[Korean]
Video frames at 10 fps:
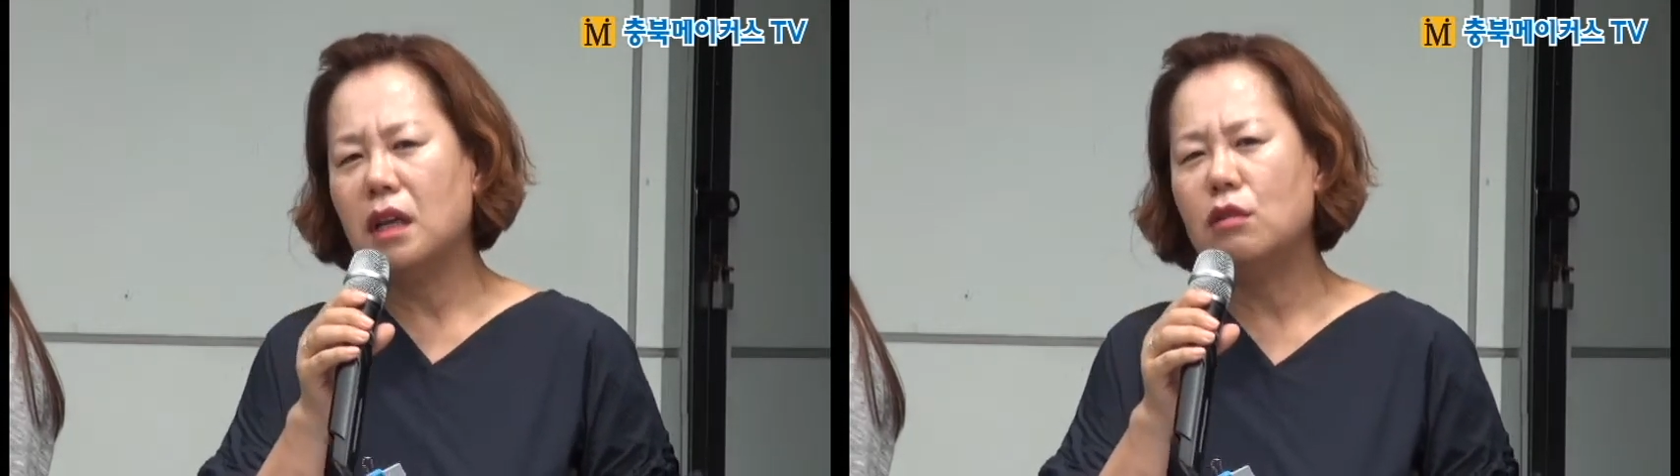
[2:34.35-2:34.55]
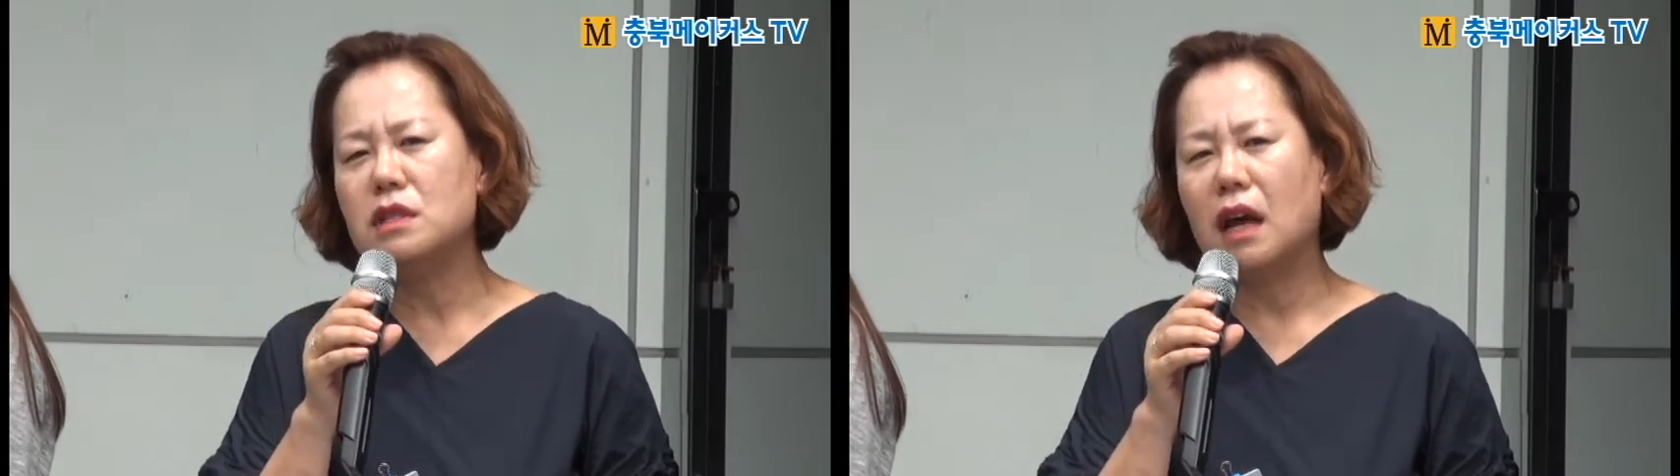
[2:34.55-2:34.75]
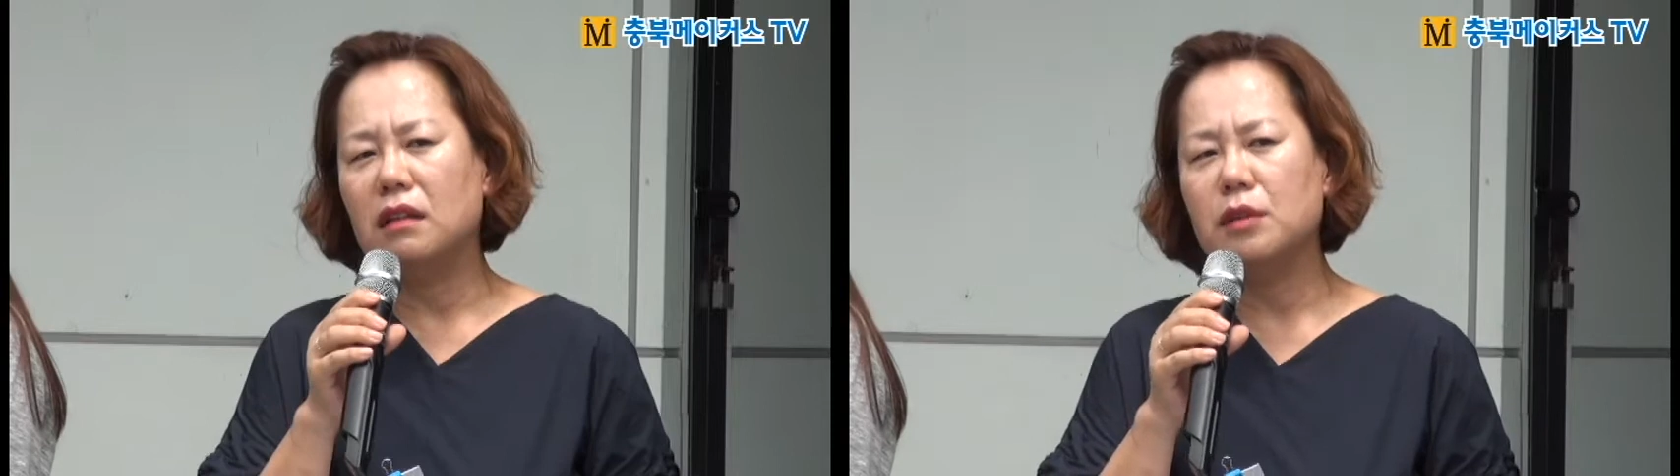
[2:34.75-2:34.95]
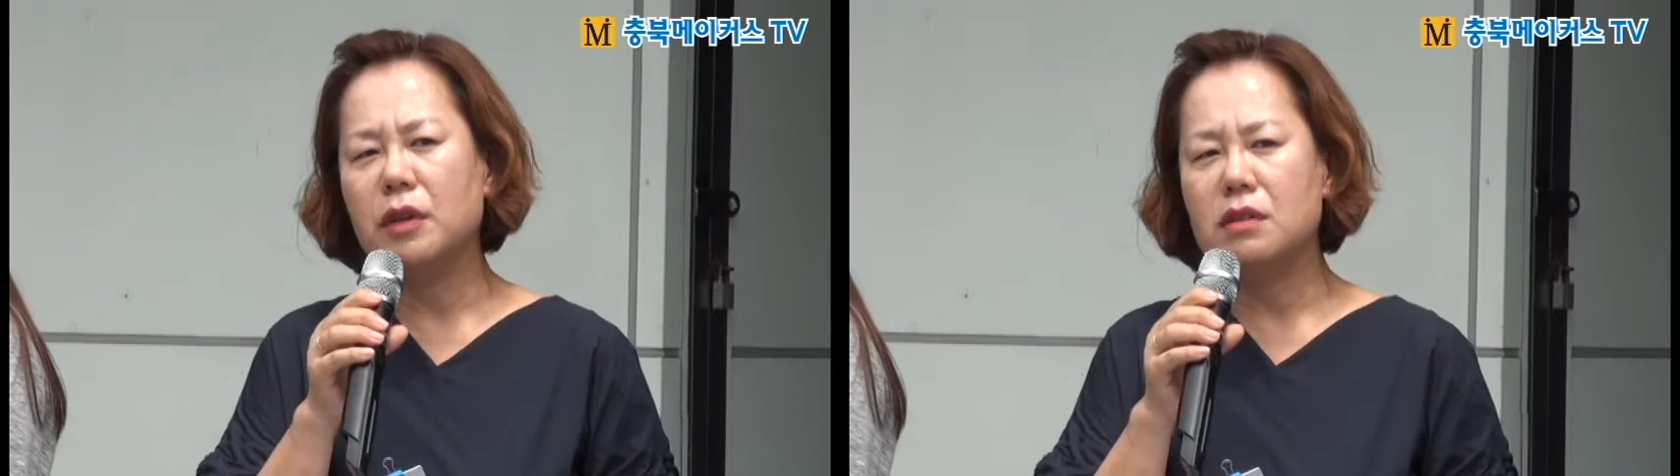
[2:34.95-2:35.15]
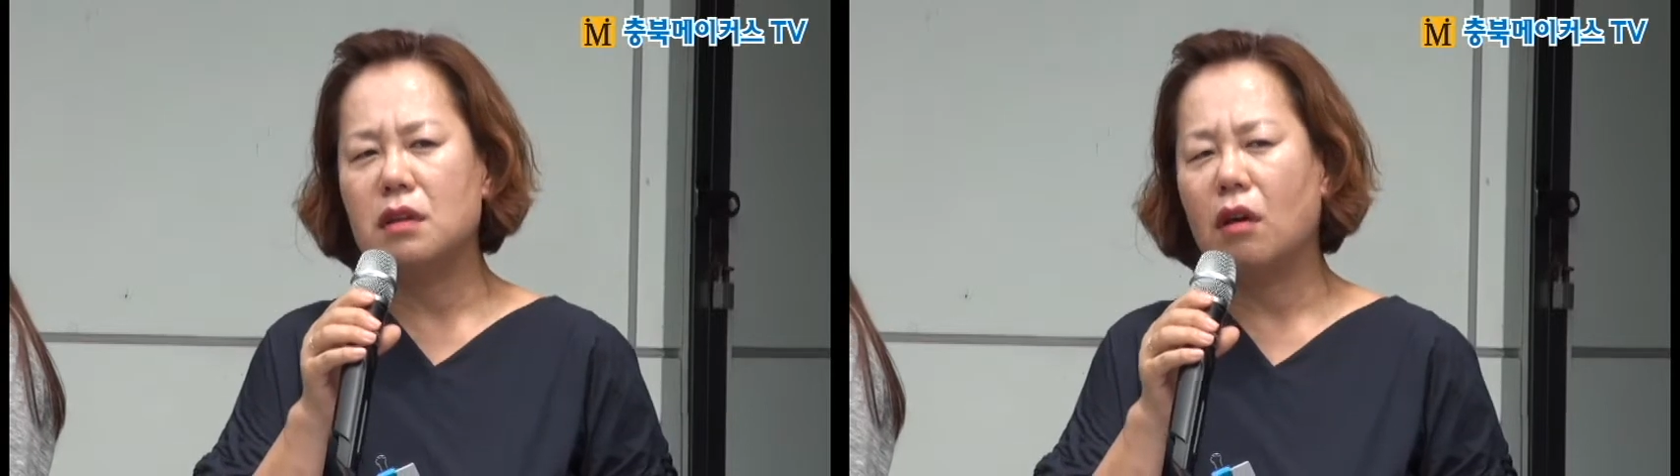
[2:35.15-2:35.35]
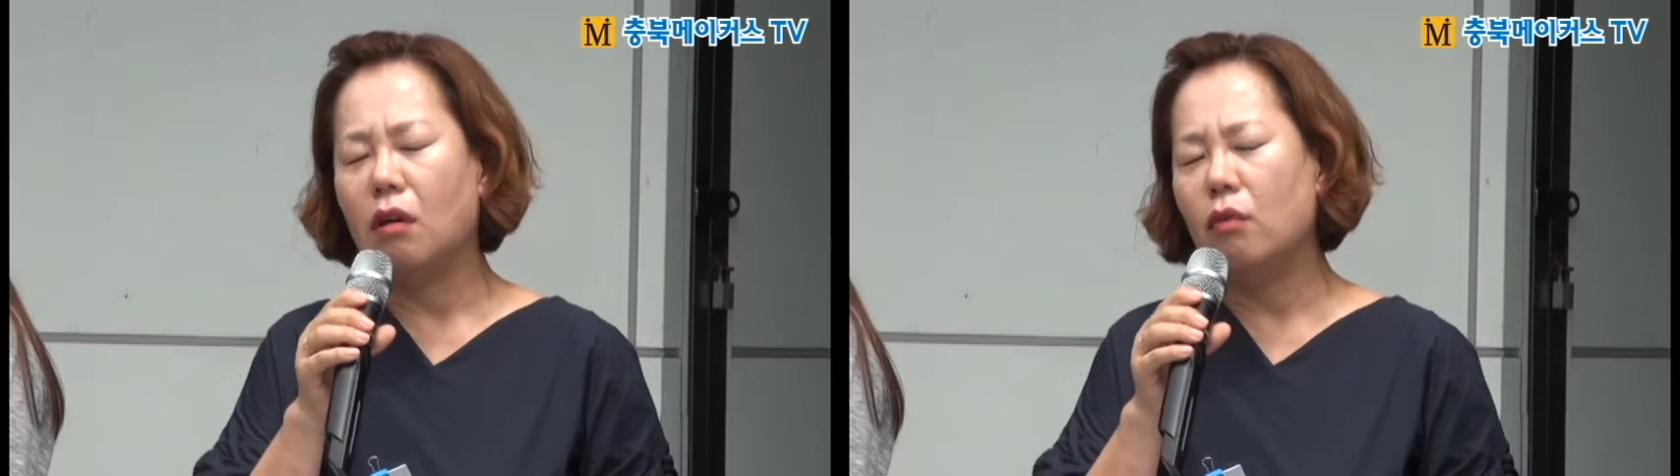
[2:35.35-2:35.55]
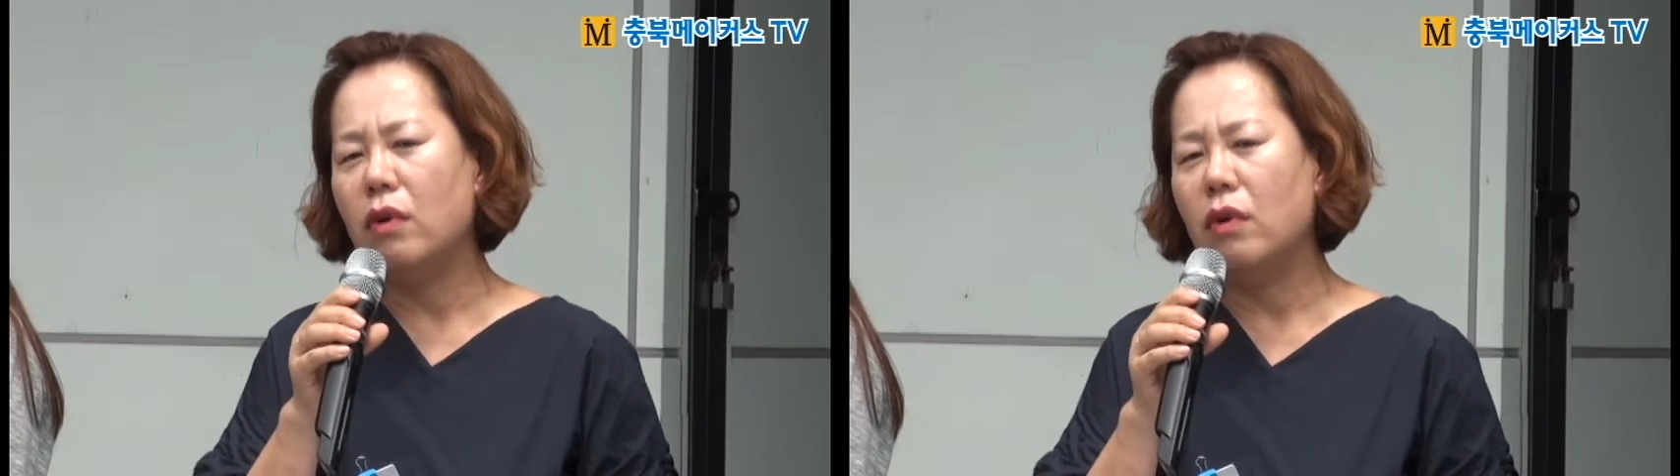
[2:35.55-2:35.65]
태우지 않으면서